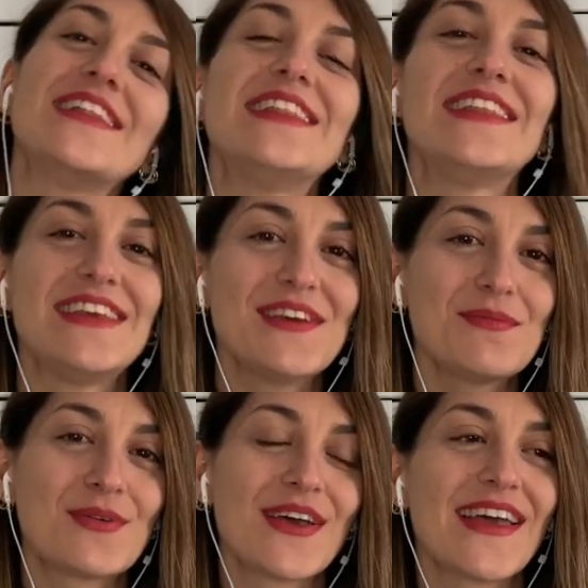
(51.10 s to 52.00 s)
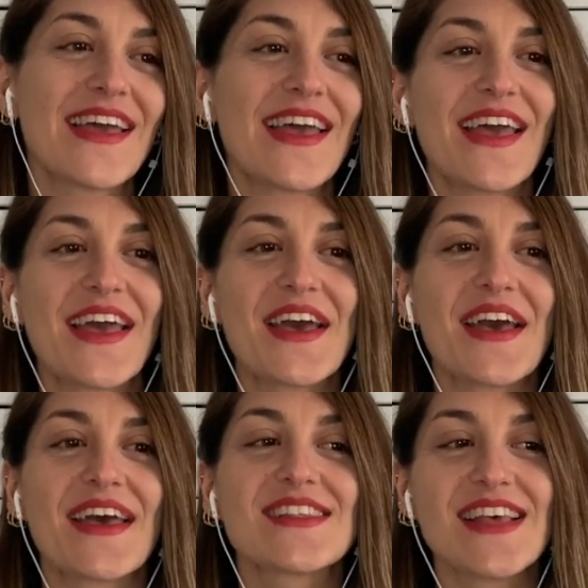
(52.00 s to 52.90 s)
deyip
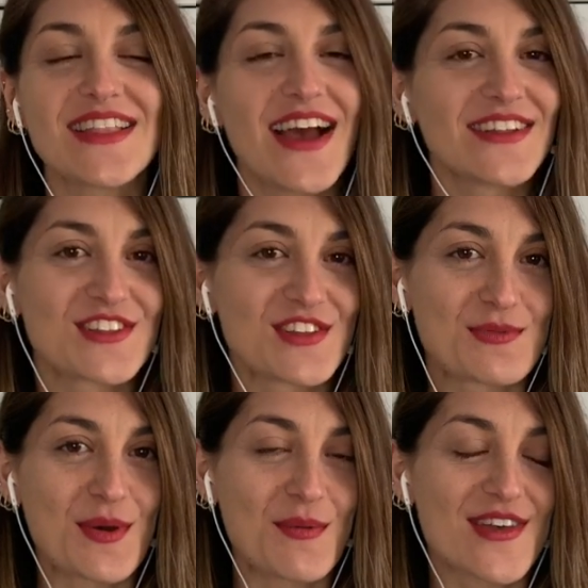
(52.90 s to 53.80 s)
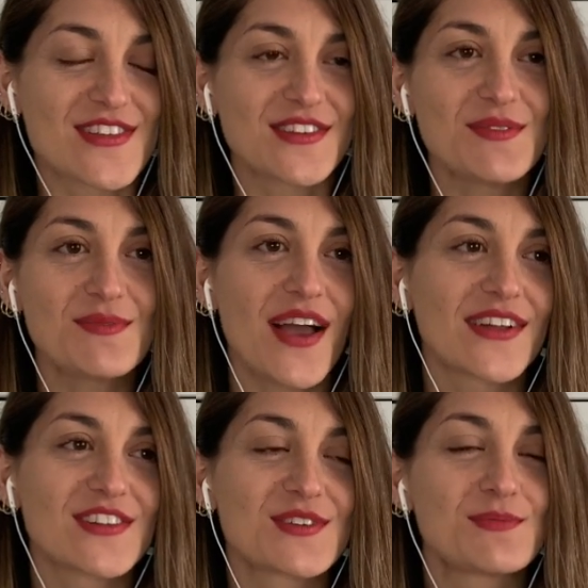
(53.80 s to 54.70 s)
setlerde çalışmaya başladım.
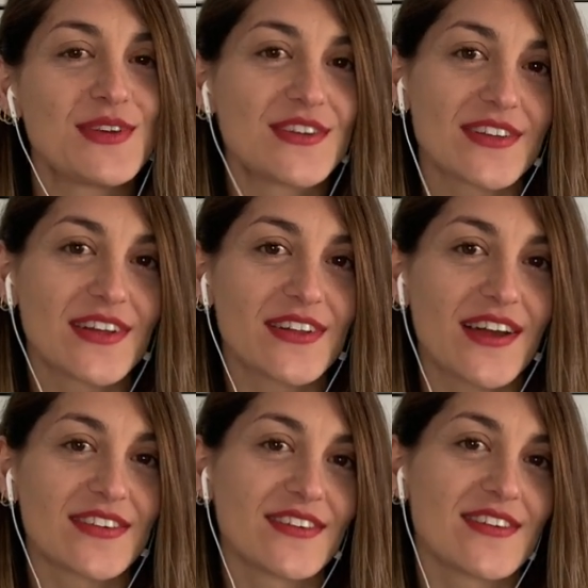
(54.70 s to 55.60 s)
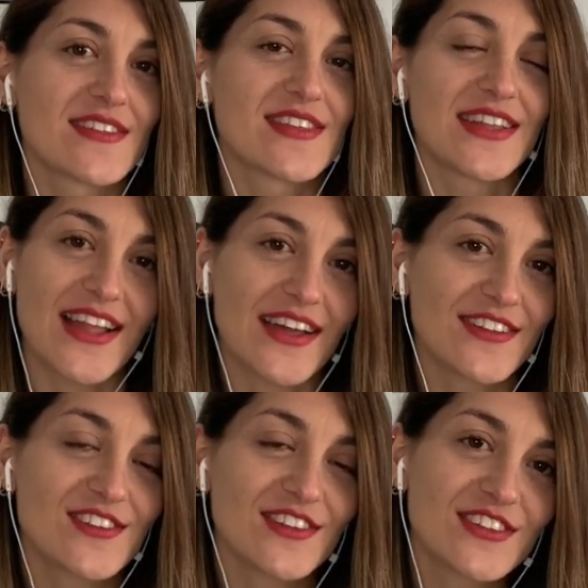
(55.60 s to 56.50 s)
Yaklaşık bir yıl kadar
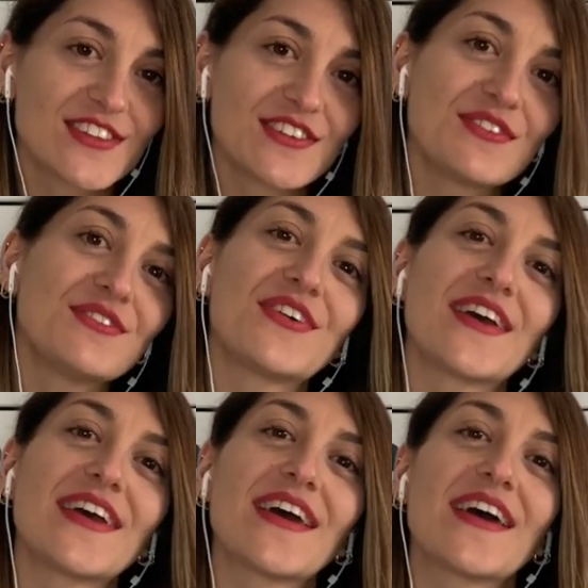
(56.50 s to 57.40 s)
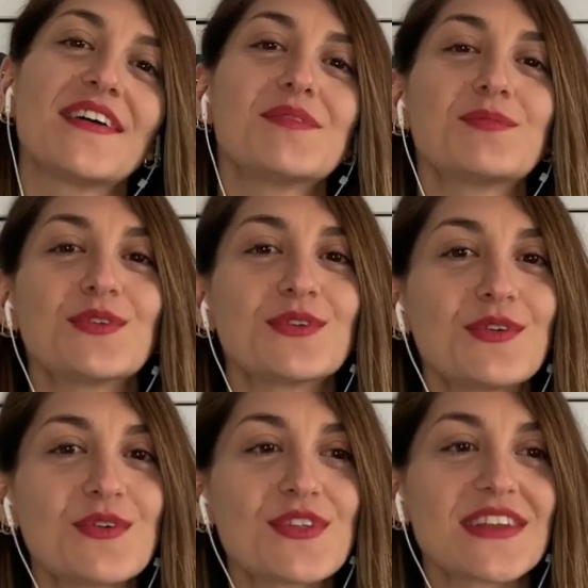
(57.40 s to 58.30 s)
setlerde çalıştım ve bunun
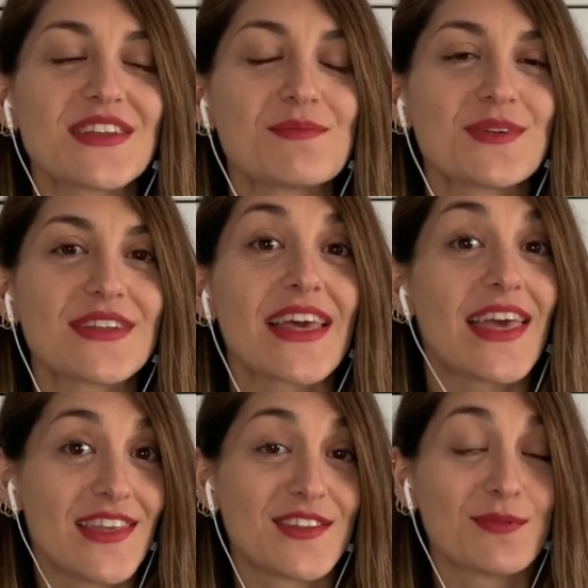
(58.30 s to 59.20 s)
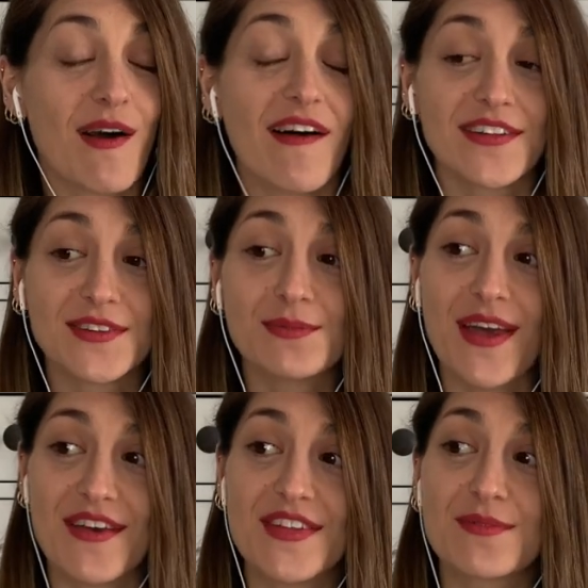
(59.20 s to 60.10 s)
üzerine bir de eğitim aldım.
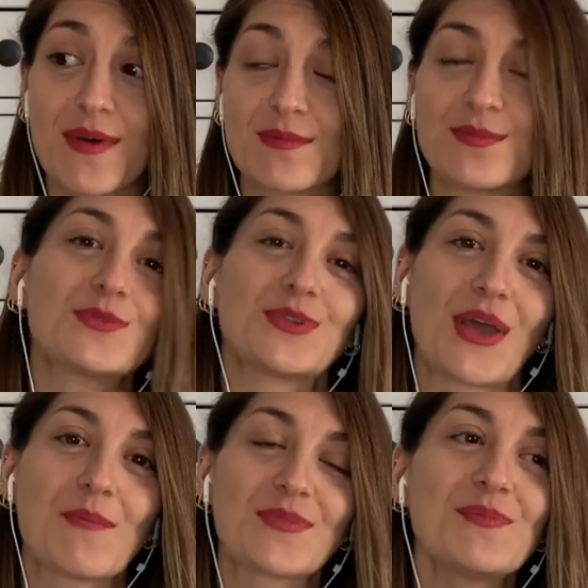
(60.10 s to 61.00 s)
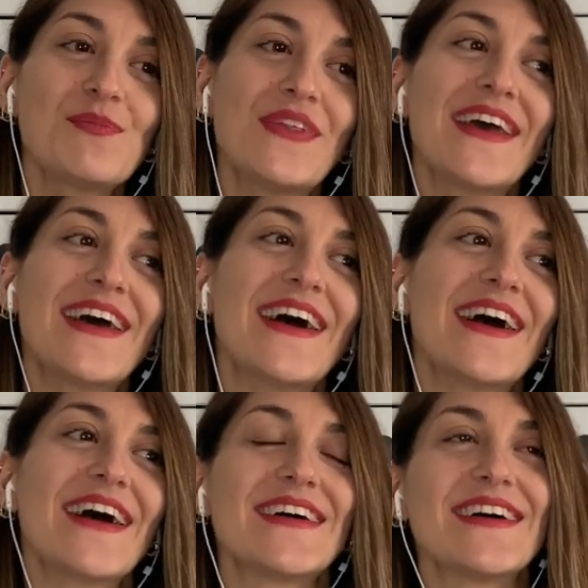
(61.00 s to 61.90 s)
Evet ben bunu yaptım.
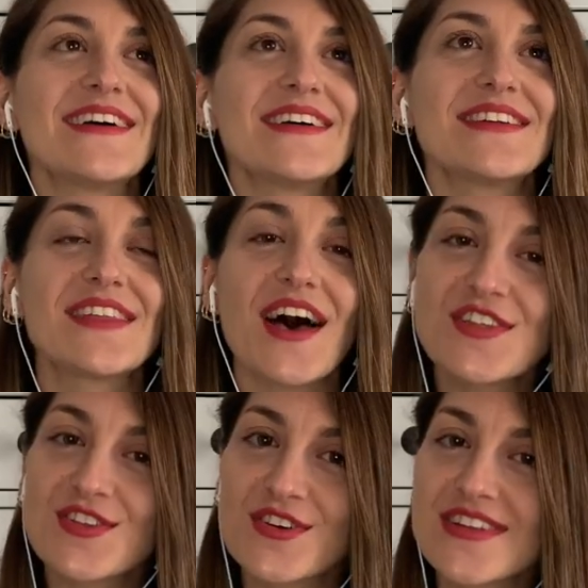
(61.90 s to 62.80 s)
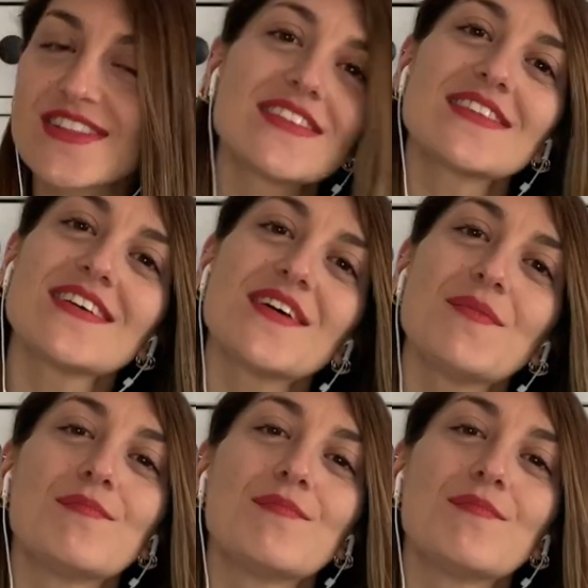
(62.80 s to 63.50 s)
Ee, daha sonrasında